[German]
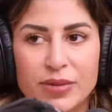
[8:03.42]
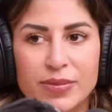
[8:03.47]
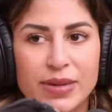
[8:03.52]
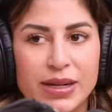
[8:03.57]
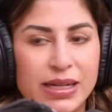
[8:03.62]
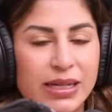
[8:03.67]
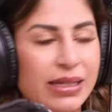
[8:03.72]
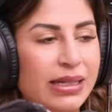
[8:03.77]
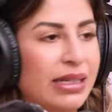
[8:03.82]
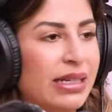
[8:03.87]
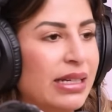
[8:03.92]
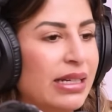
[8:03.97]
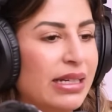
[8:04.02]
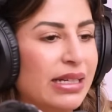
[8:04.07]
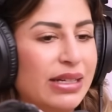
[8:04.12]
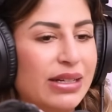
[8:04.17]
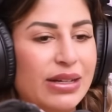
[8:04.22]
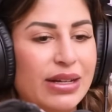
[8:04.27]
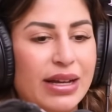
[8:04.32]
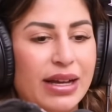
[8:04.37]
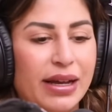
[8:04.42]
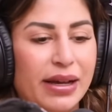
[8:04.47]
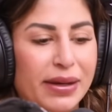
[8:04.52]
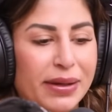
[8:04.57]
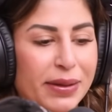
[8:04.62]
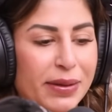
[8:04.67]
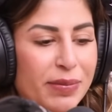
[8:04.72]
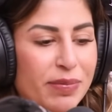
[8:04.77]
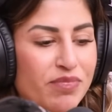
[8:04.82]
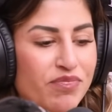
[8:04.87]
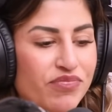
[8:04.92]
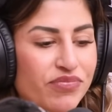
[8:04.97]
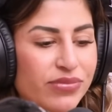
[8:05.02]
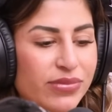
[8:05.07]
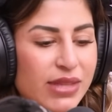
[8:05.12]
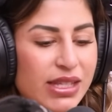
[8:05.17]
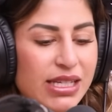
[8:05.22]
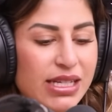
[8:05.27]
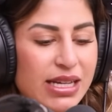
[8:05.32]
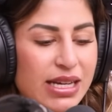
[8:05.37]
mal ähm,
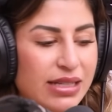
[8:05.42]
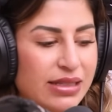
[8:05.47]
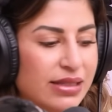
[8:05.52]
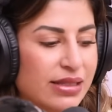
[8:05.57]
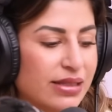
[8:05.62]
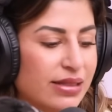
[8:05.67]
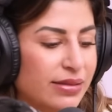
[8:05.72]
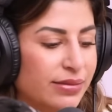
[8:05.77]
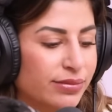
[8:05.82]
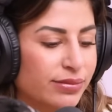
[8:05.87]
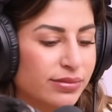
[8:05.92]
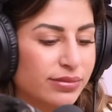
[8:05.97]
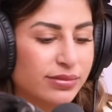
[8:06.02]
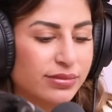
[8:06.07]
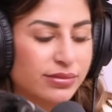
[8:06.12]
die ganzen